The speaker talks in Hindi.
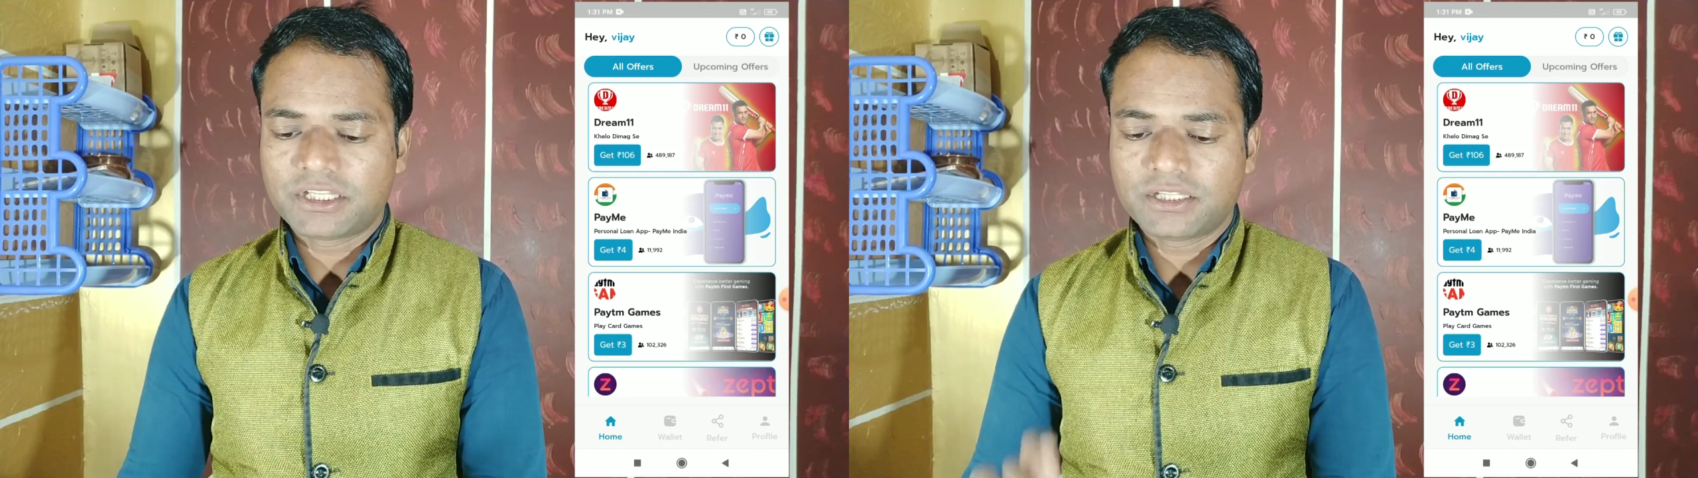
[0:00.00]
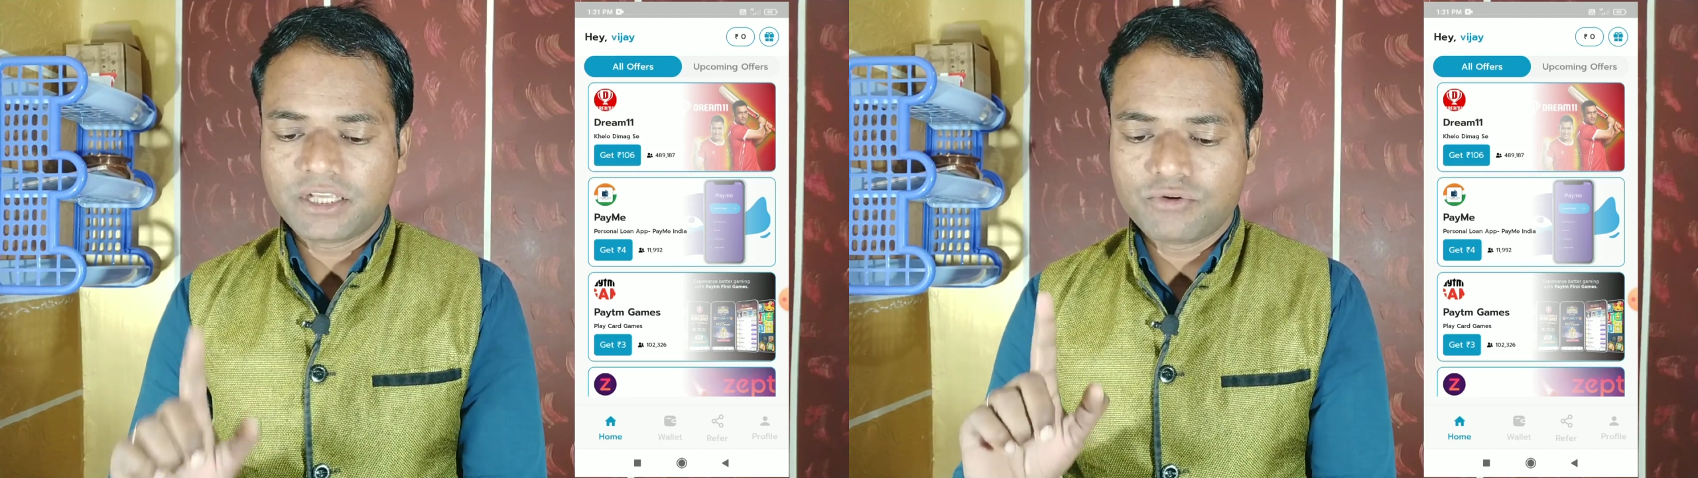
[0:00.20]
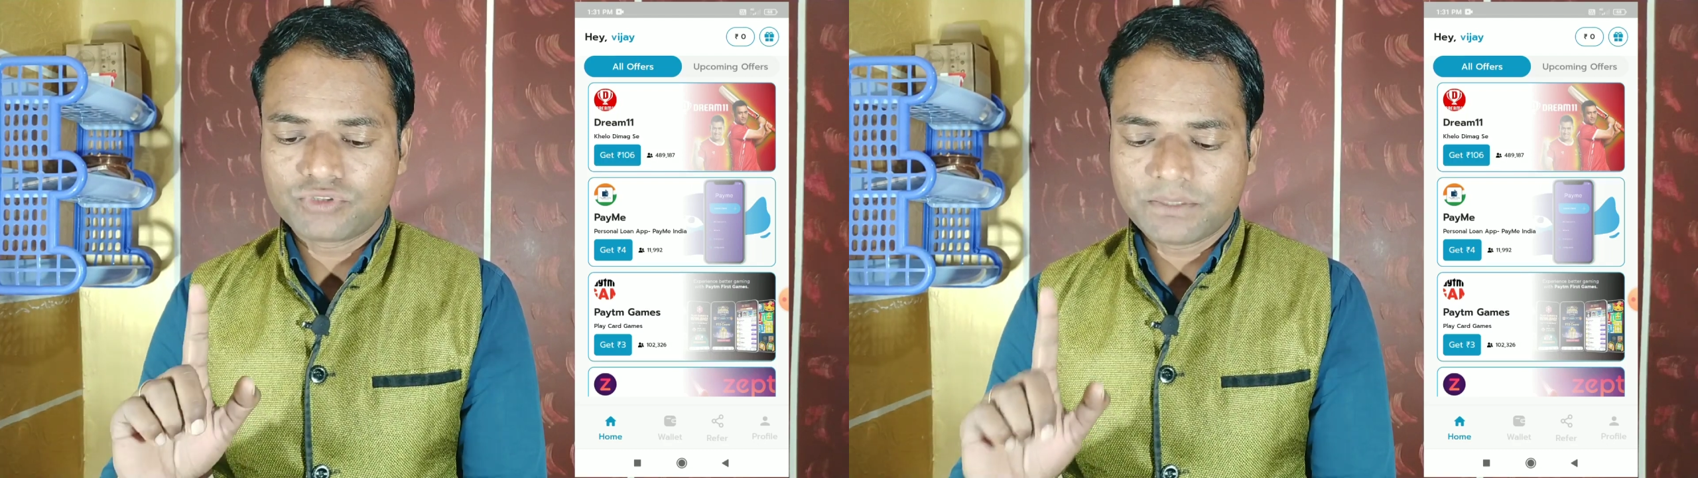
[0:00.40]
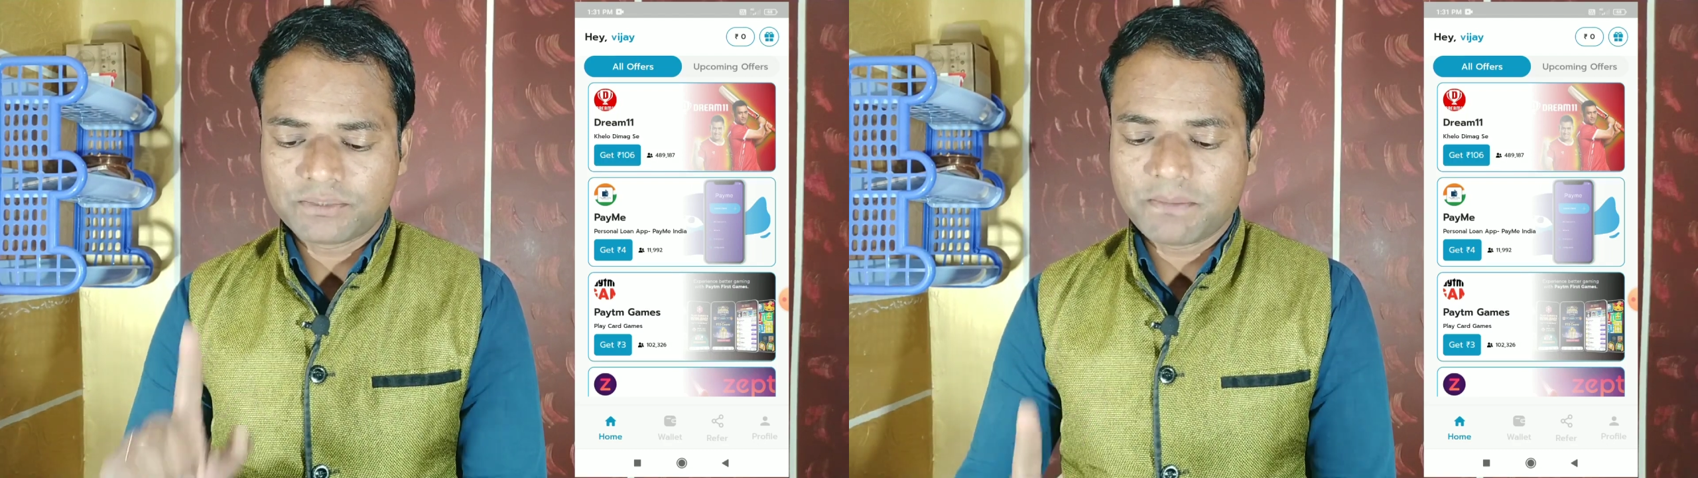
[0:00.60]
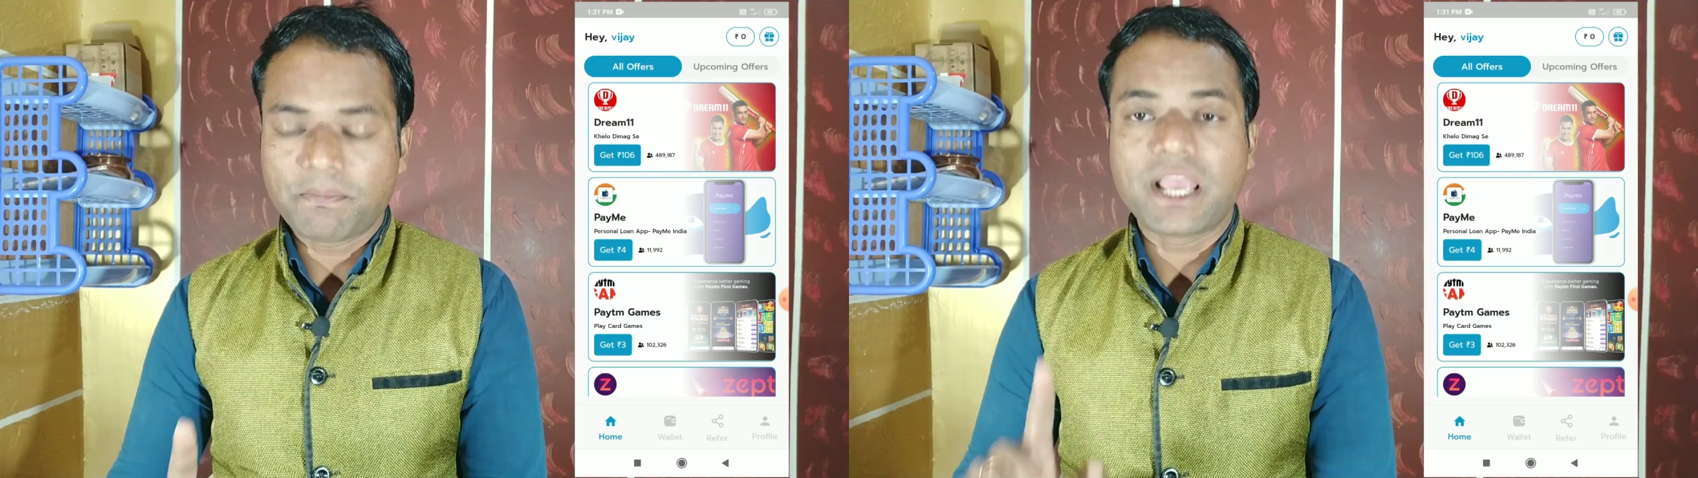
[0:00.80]
बताता हूँ
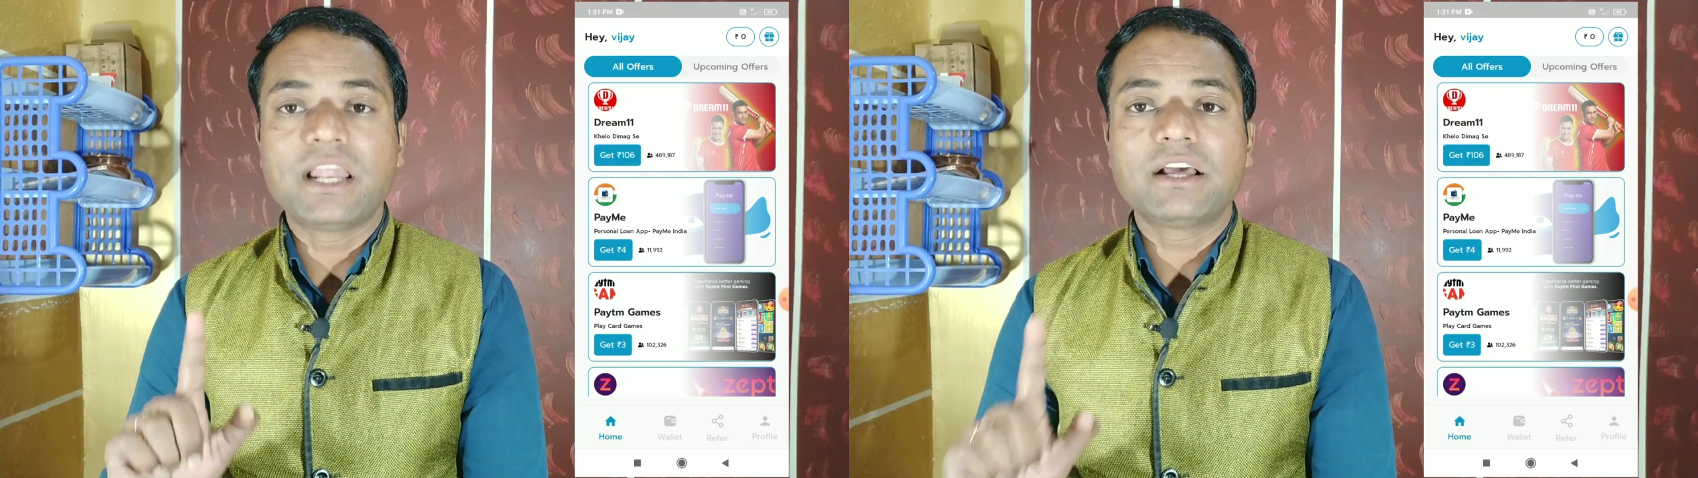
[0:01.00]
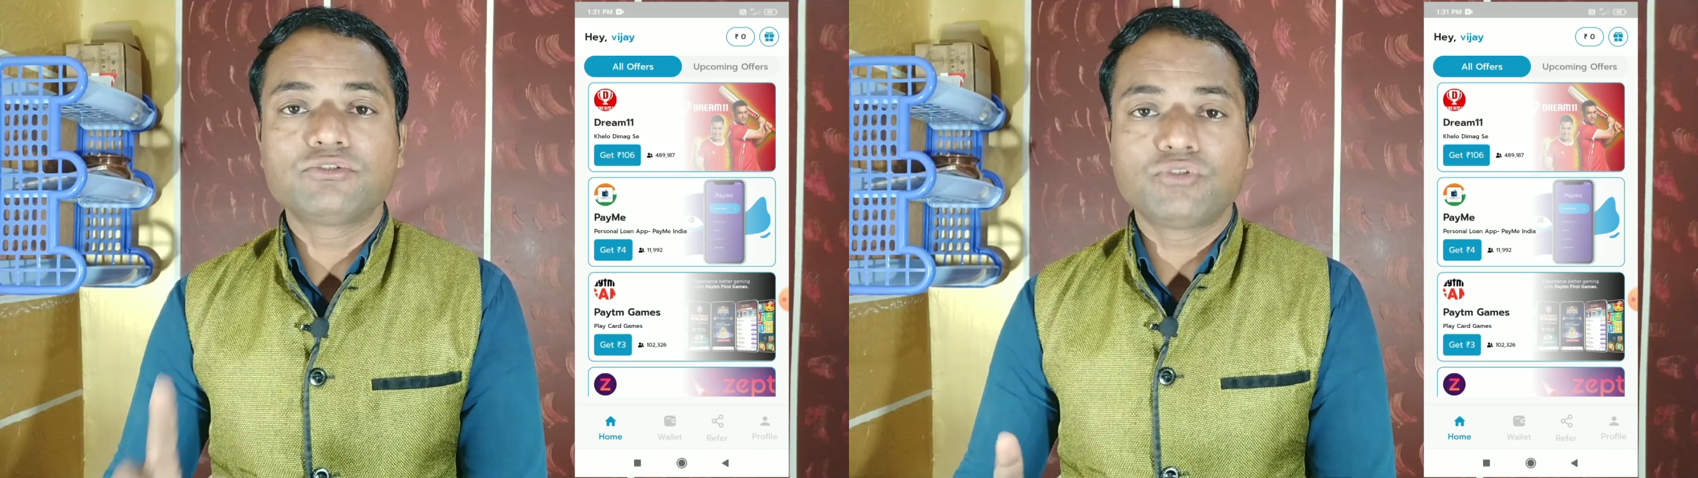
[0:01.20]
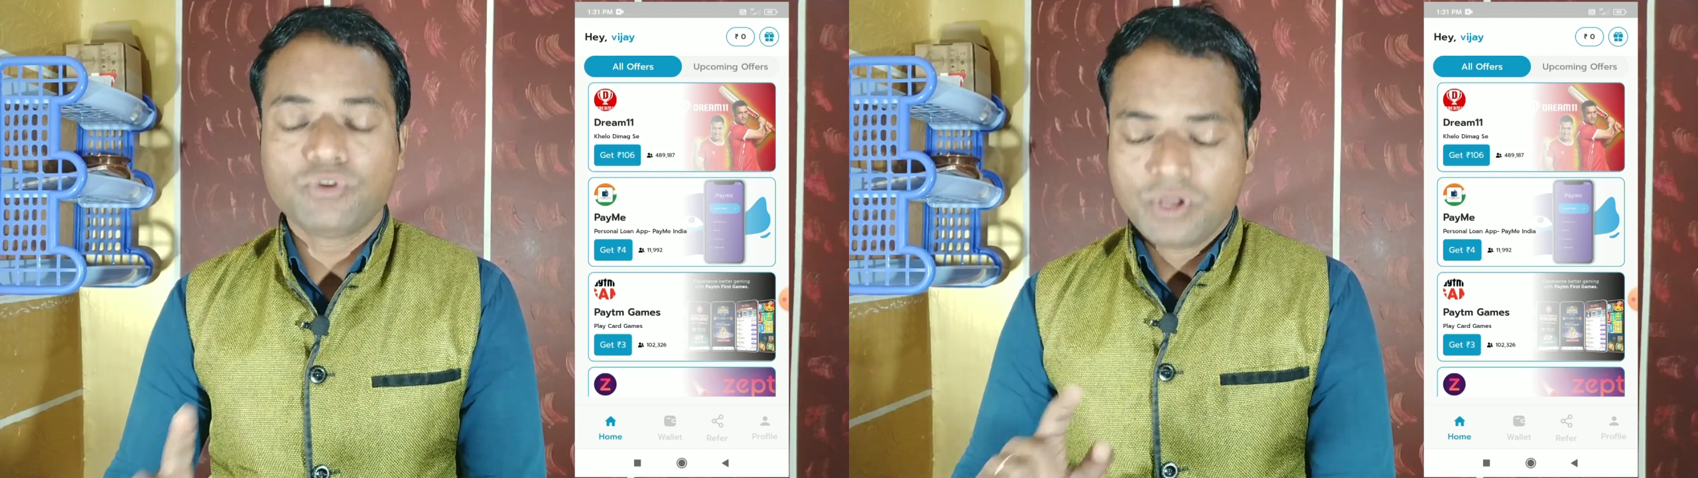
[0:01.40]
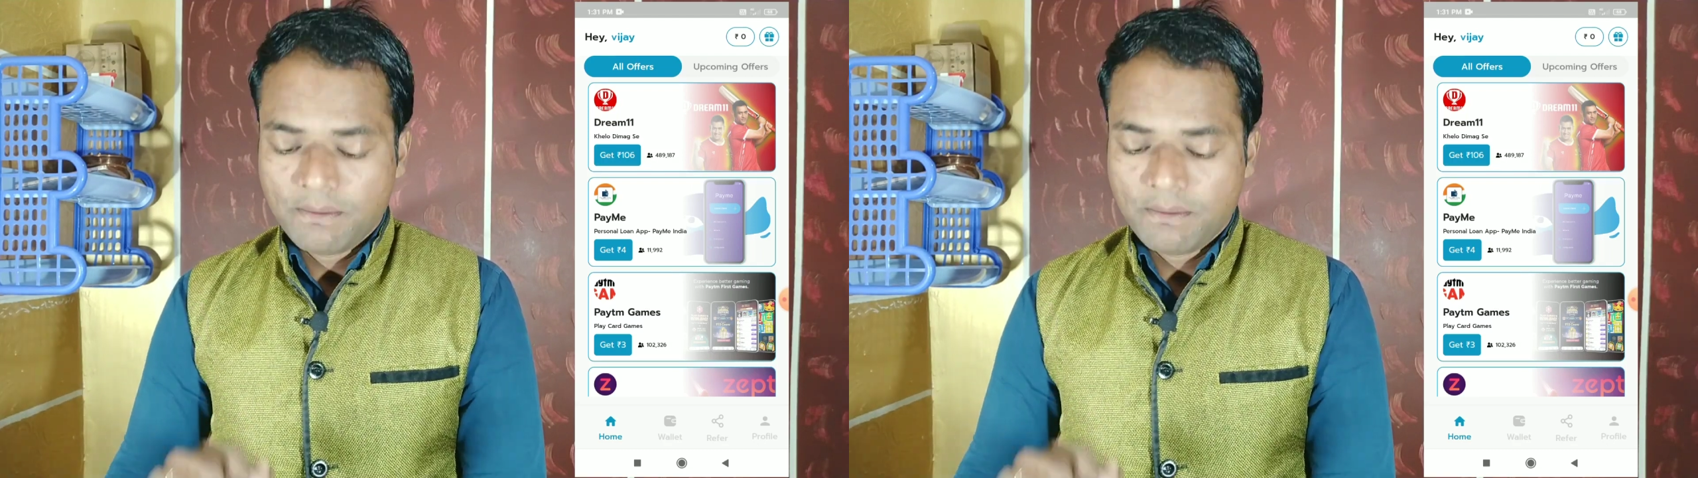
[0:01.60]
सबसे पहला जो